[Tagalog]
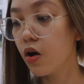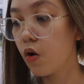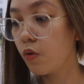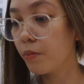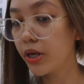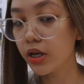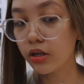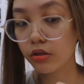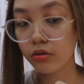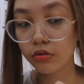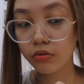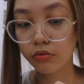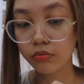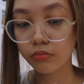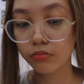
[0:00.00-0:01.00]
Oh my god!
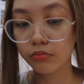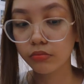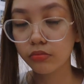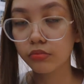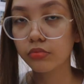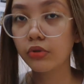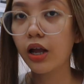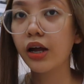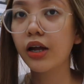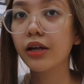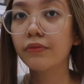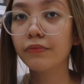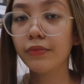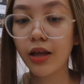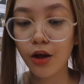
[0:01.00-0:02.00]
Tanga. Ah
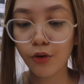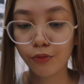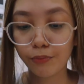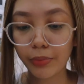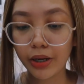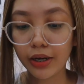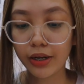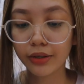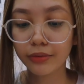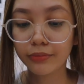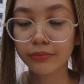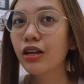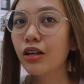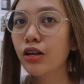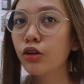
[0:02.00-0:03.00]
naka-off pala.
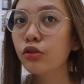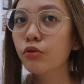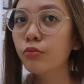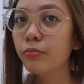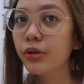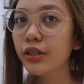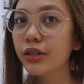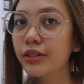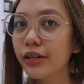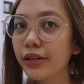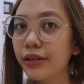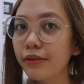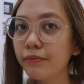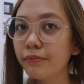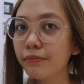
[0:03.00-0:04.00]
Ano ba,
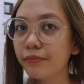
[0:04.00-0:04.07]
Jem?